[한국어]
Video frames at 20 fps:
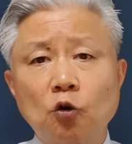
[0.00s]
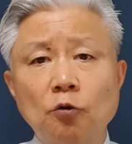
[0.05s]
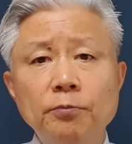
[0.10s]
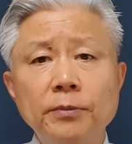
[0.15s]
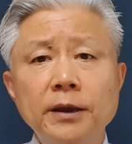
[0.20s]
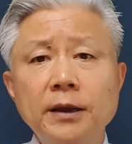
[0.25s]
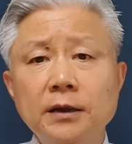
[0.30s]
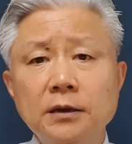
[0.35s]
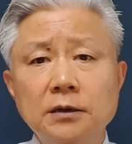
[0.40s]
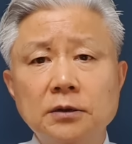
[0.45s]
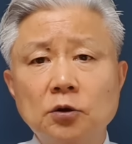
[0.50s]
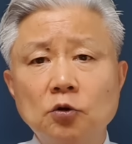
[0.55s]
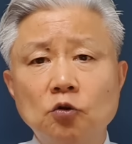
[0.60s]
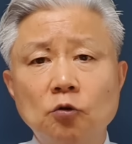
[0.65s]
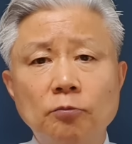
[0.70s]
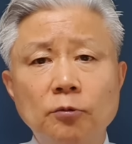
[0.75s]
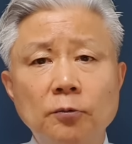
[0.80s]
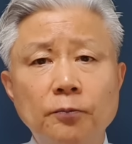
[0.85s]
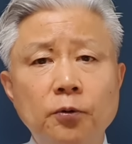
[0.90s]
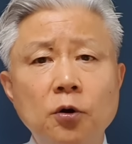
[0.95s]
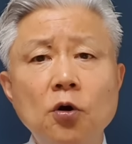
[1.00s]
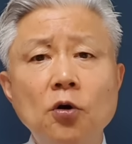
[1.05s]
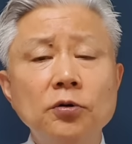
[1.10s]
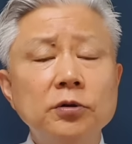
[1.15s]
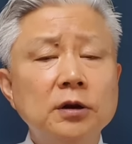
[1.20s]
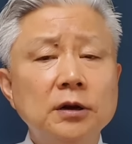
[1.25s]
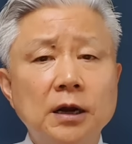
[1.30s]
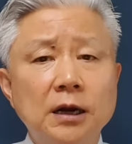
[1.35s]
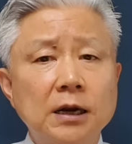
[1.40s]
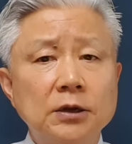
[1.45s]
돌멩이를 들고 뭐
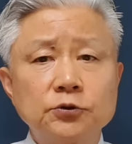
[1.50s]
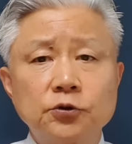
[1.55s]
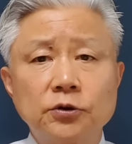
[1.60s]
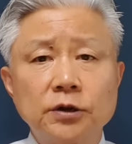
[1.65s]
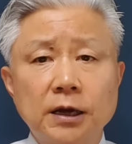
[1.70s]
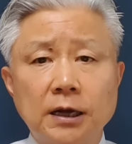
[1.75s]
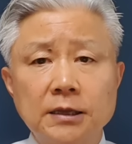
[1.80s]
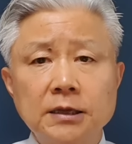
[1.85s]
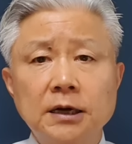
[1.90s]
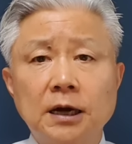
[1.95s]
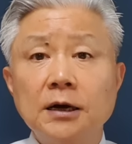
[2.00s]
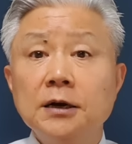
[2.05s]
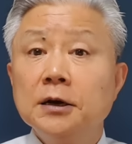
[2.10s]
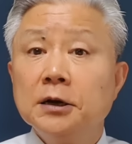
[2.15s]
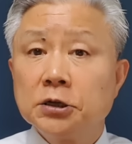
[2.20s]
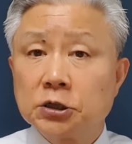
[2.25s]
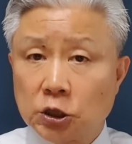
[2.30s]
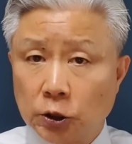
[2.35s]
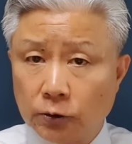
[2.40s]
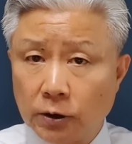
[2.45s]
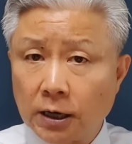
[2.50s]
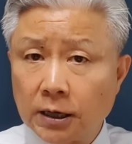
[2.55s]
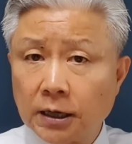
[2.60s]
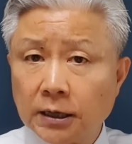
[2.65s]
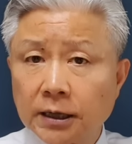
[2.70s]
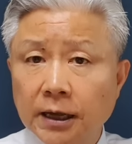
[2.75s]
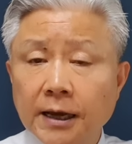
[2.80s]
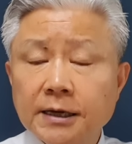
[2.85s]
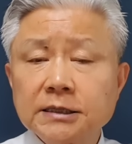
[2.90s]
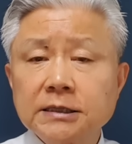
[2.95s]
폭언을 하라는 소리가 아니라
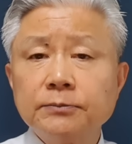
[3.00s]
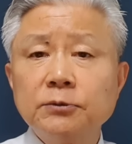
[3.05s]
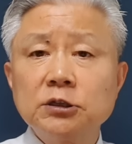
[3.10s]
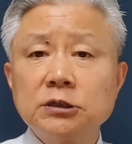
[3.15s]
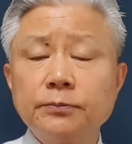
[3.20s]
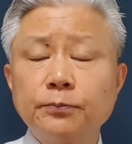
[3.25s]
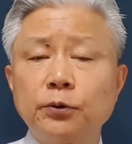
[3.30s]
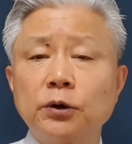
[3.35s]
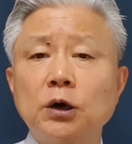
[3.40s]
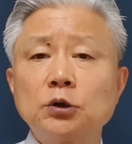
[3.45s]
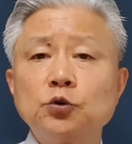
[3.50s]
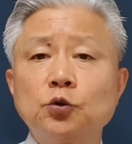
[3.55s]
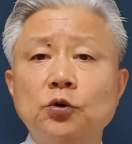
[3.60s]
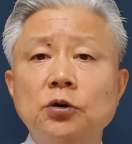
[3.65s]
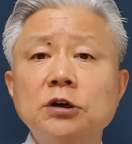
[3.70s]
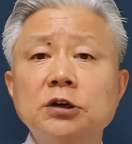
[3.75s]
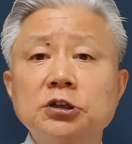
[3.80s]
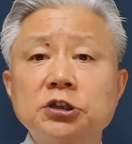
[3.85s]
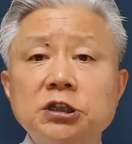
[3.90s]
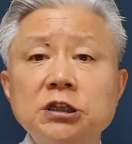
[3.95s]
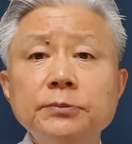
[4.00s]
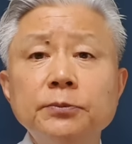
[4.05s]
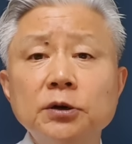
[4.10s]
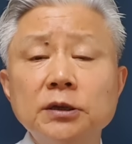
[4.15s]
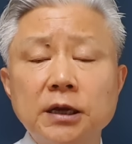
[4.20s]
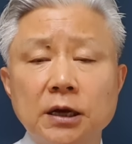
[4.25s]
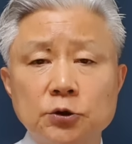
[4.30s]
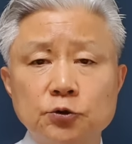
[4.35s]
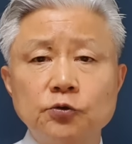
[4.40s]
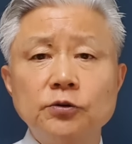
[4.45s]
정확하게 핵심을 짚어가지고 거기에
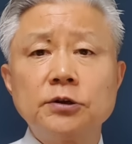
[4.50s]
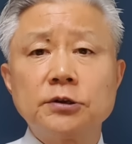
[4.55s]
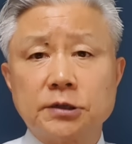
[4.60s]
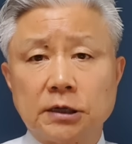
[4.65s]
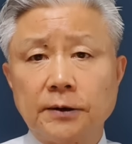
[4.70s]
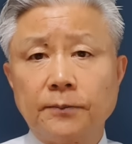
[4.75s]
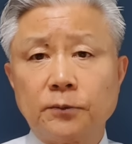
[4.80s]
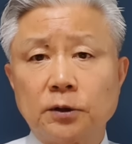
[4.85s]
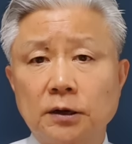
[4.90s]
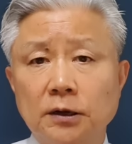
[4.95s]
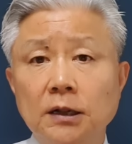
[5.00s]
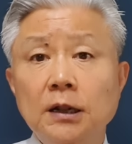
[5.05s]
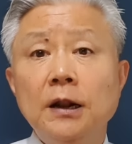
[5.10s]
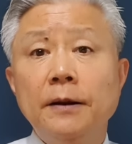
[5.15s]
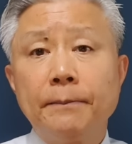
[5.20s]
집어낼 수 있는 사람들